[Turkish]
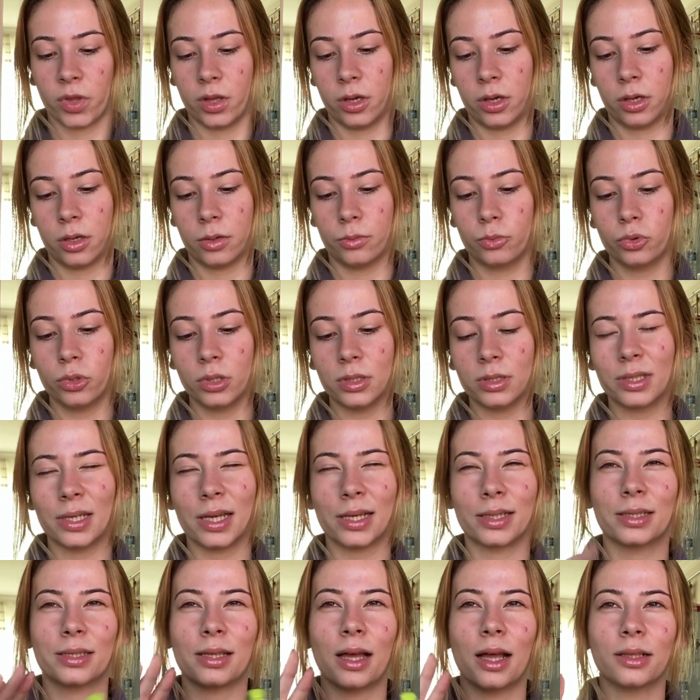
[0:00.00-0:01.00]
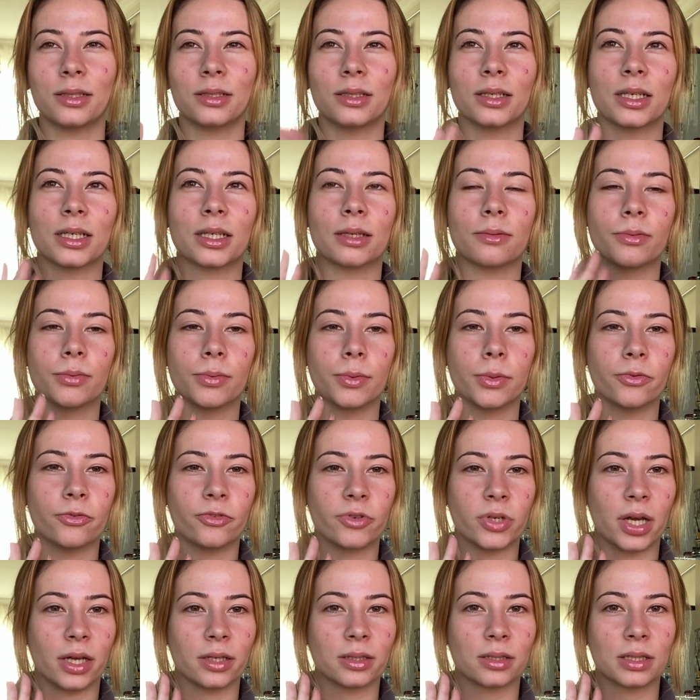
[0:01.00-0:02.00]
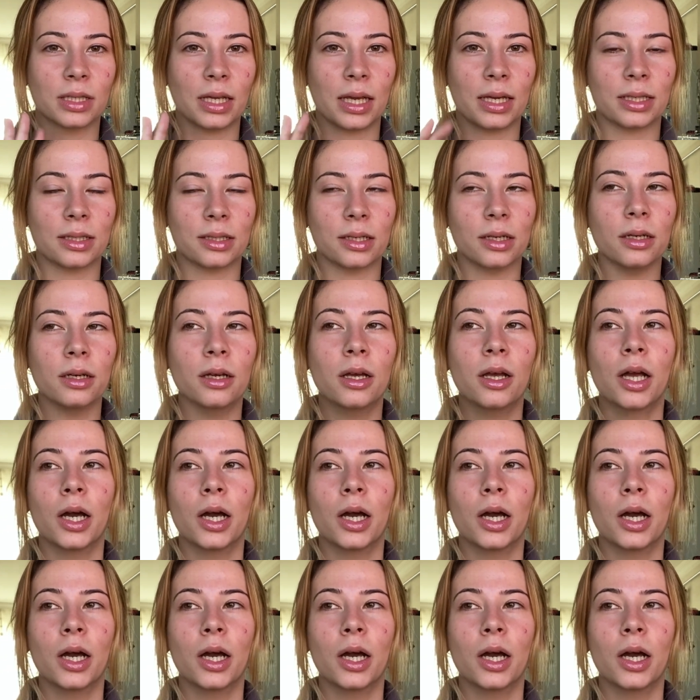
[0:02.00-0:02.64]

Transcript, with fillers: Ee, bu da 80 lira gibi bir fiyattaydı.